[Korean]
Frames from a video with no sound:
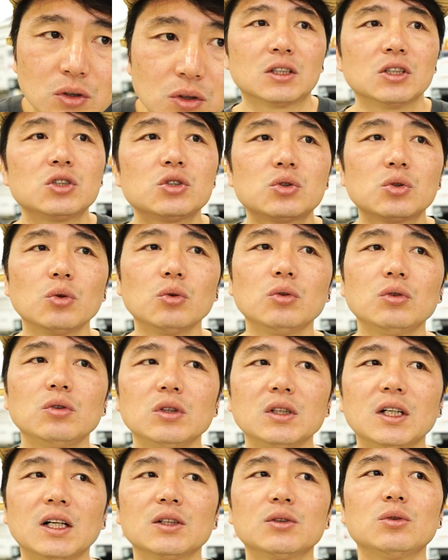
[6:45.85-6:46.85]

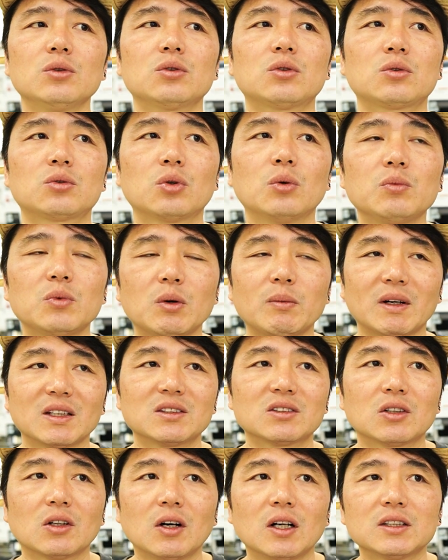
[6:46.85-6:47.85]
그쪽이라도 좀 더
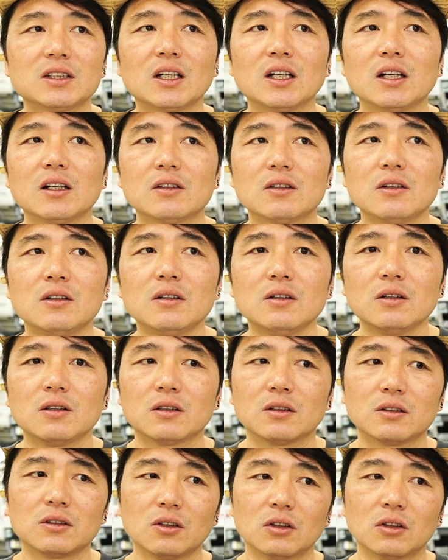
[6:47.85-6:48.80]
마스터하자 해서